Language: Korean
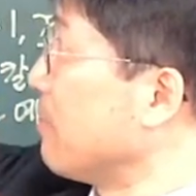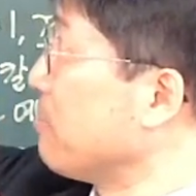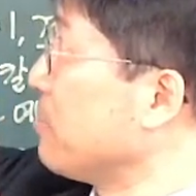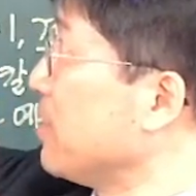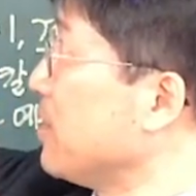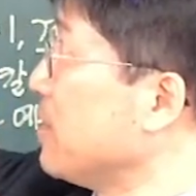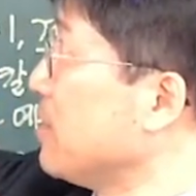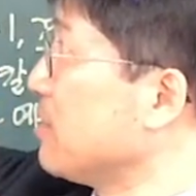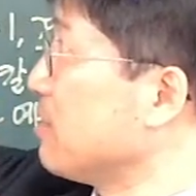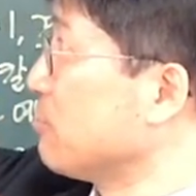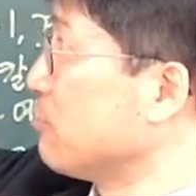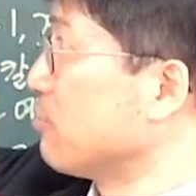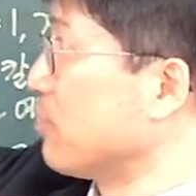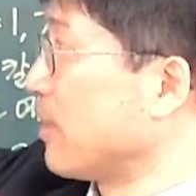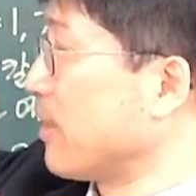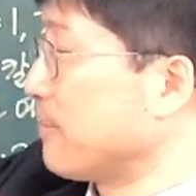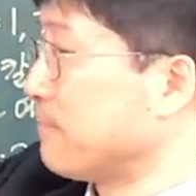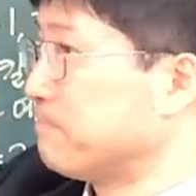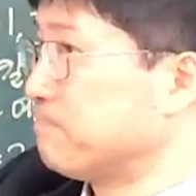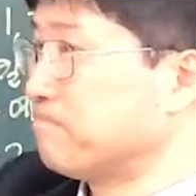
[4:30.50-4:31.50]
하필 이
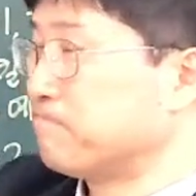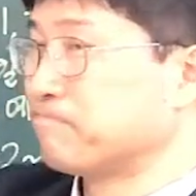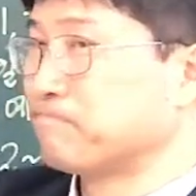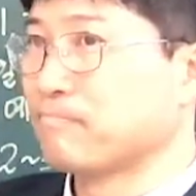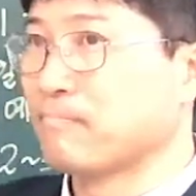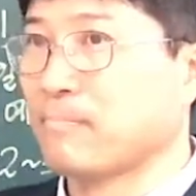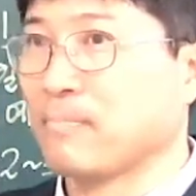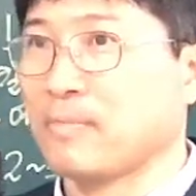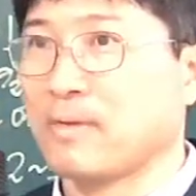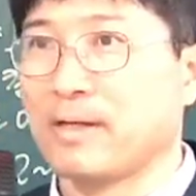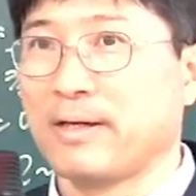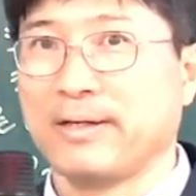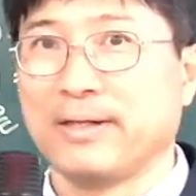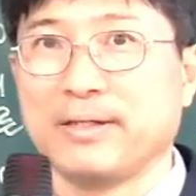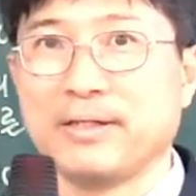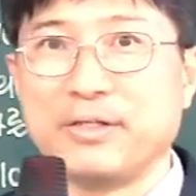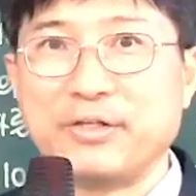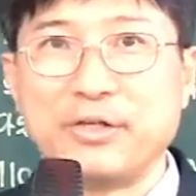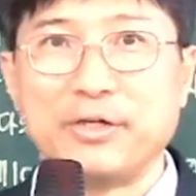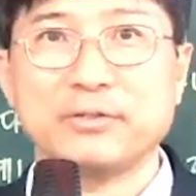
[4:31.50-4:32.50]
시국에.
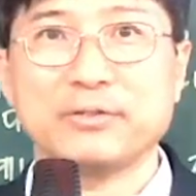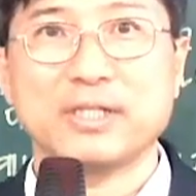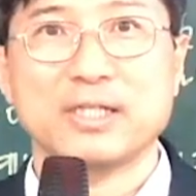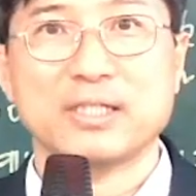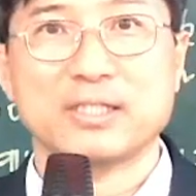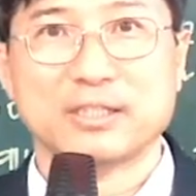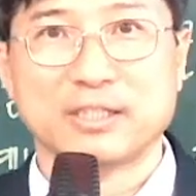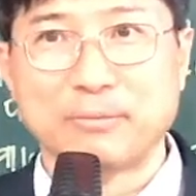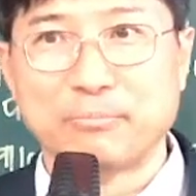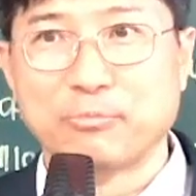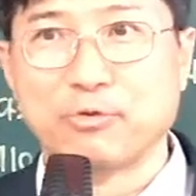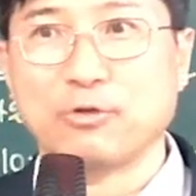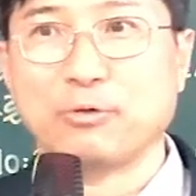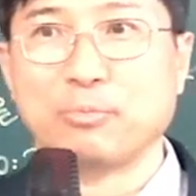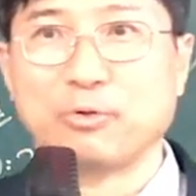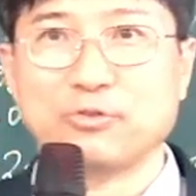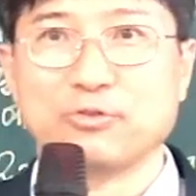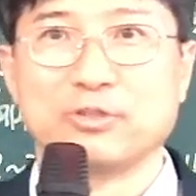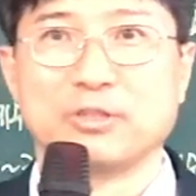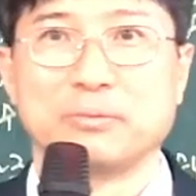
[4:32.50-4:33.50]
예언의 시간표로
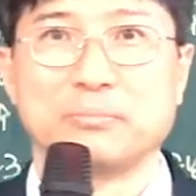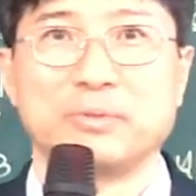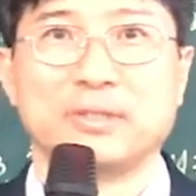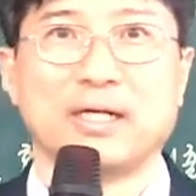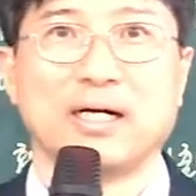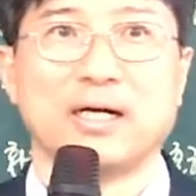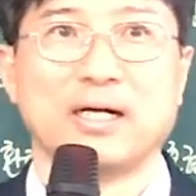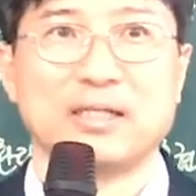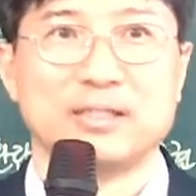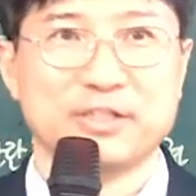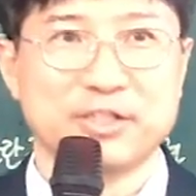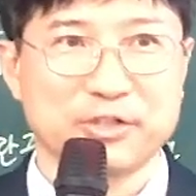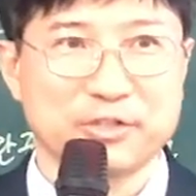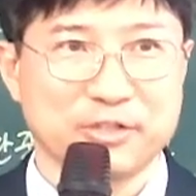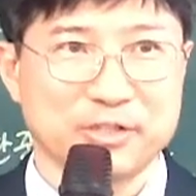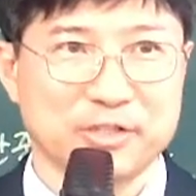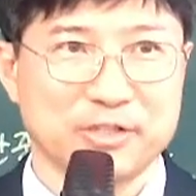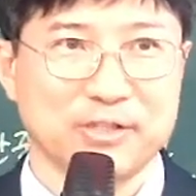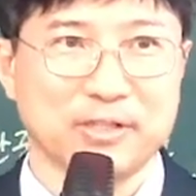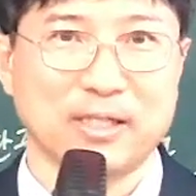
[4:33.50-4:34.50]
보는 겁니다. 아,
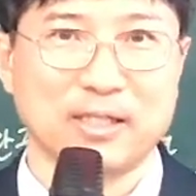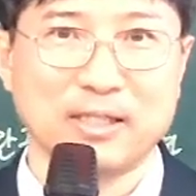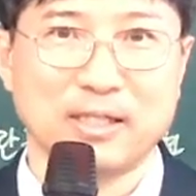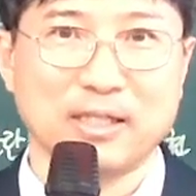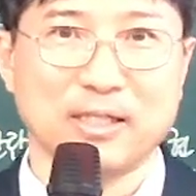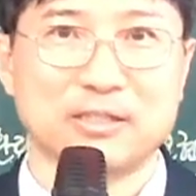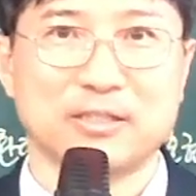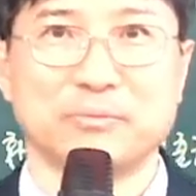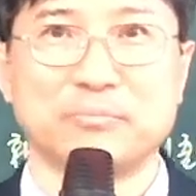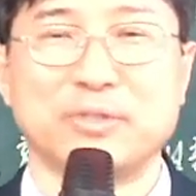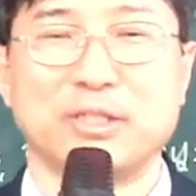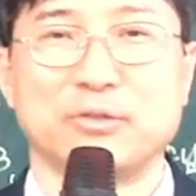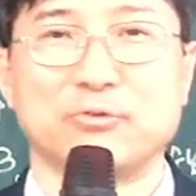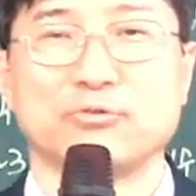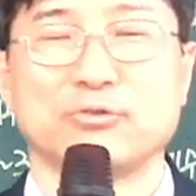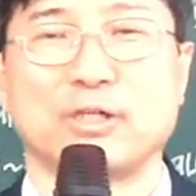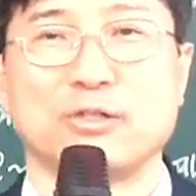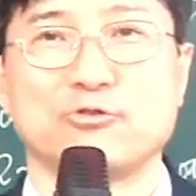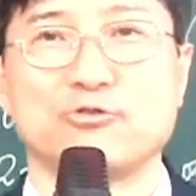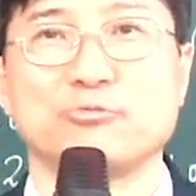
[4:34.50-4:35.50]
체크리스트 하나가 지금
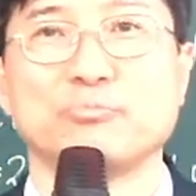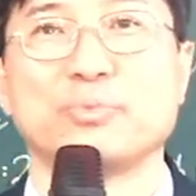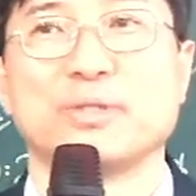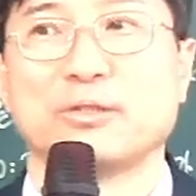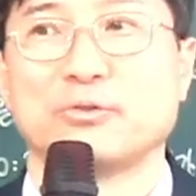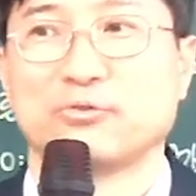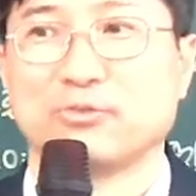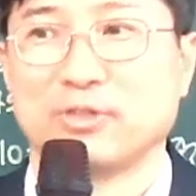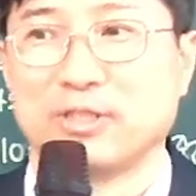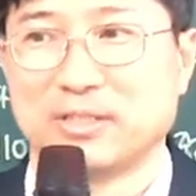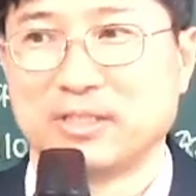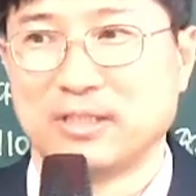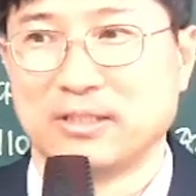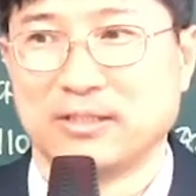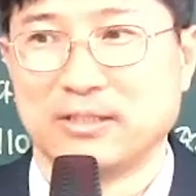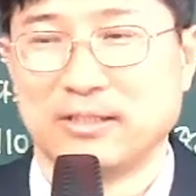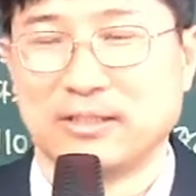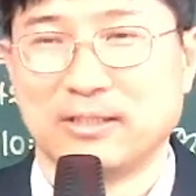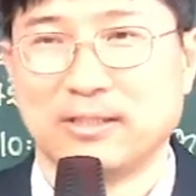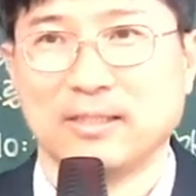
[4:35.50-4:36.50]
됐구나. 준비하는구나,
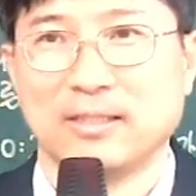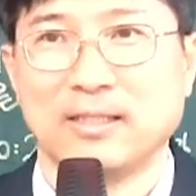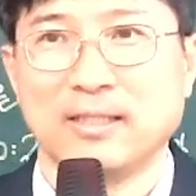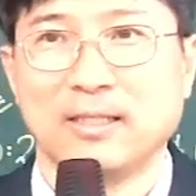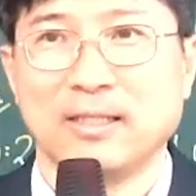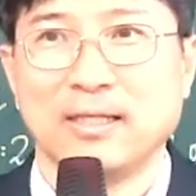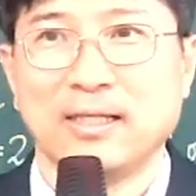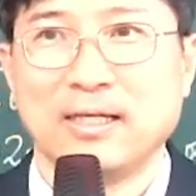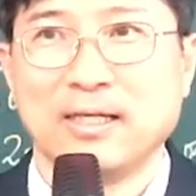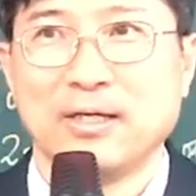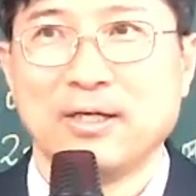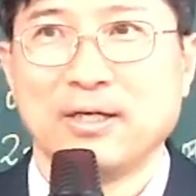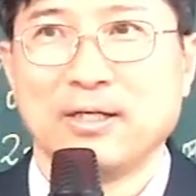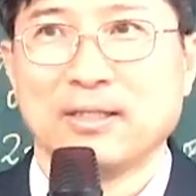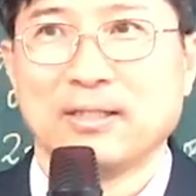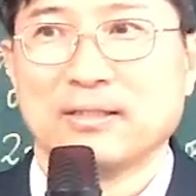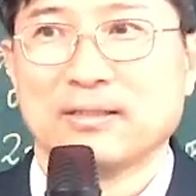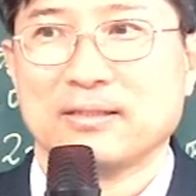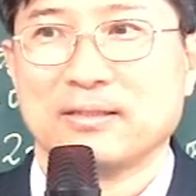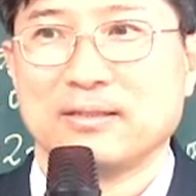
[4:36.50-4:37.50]
쟤들이.
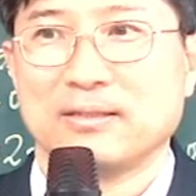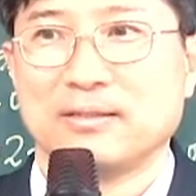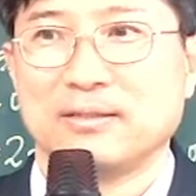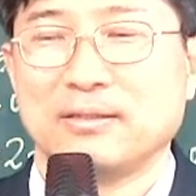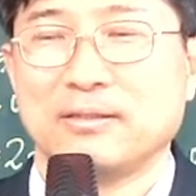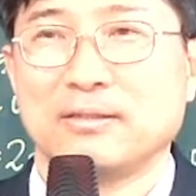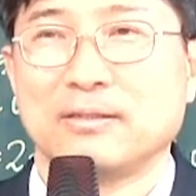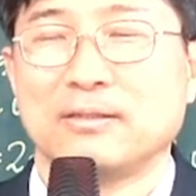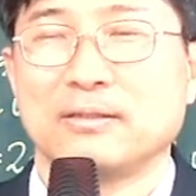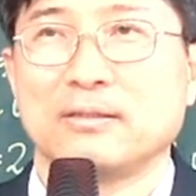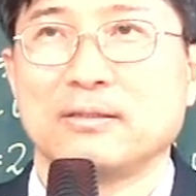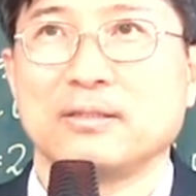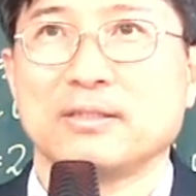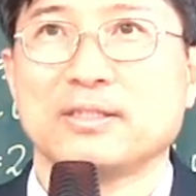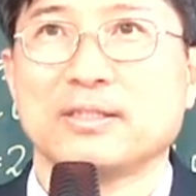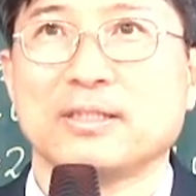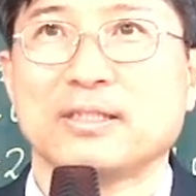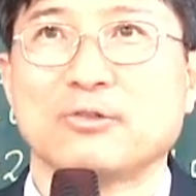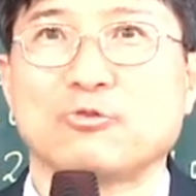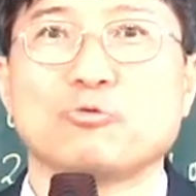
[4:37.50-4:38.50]
그
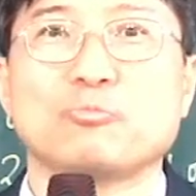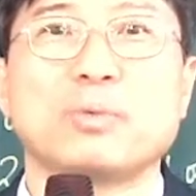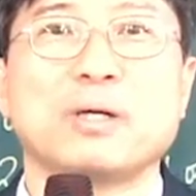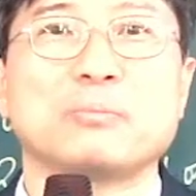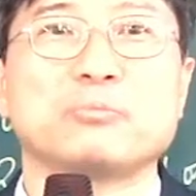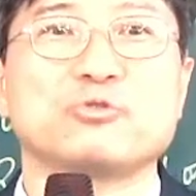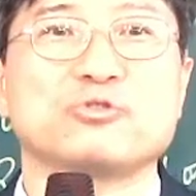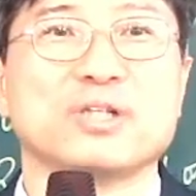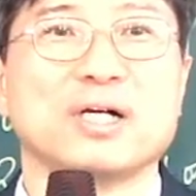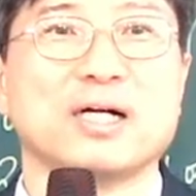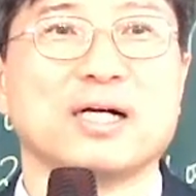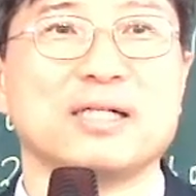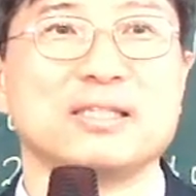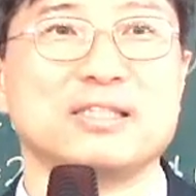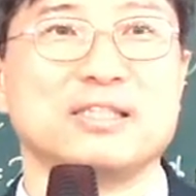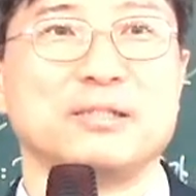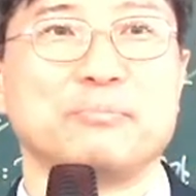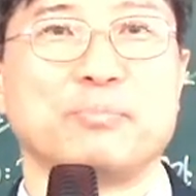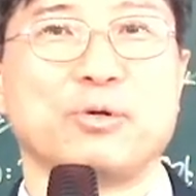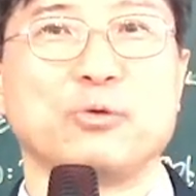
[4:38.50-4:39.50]
러시아의 국방부
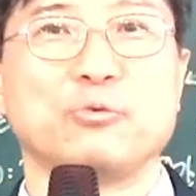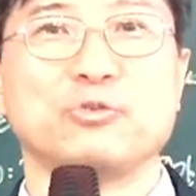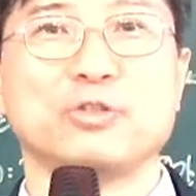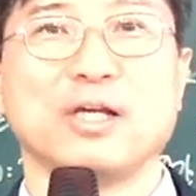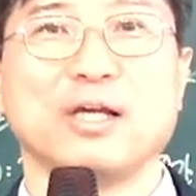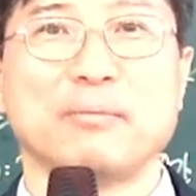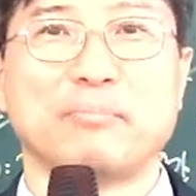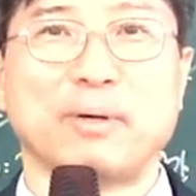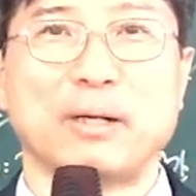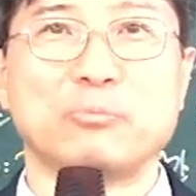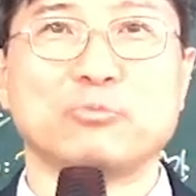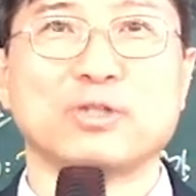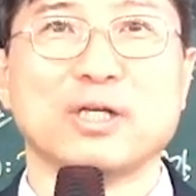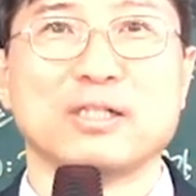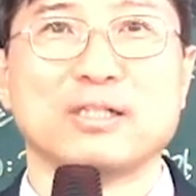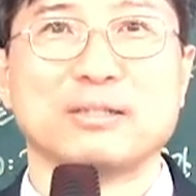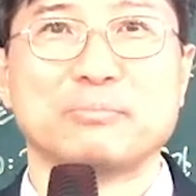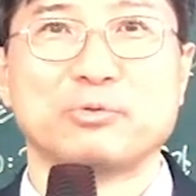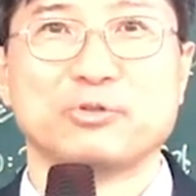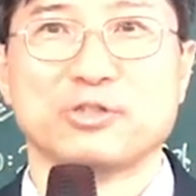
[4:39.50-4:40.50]
차관이 병원에
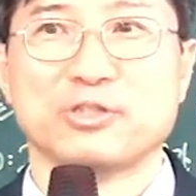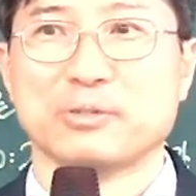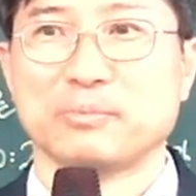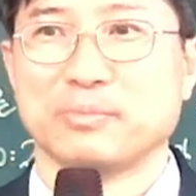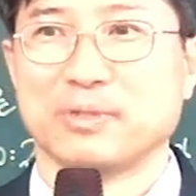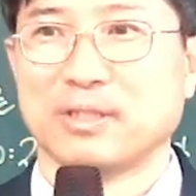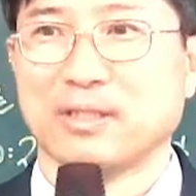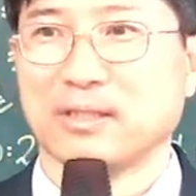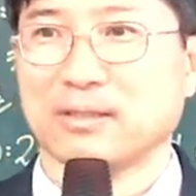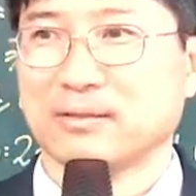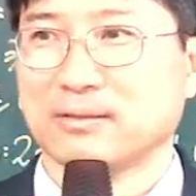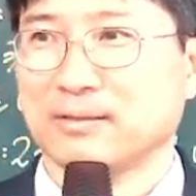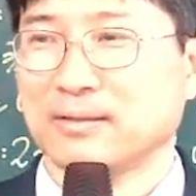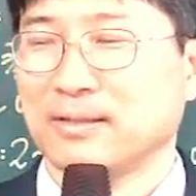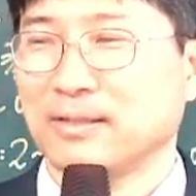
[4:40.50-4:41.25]
방문한 거 보셨습니까?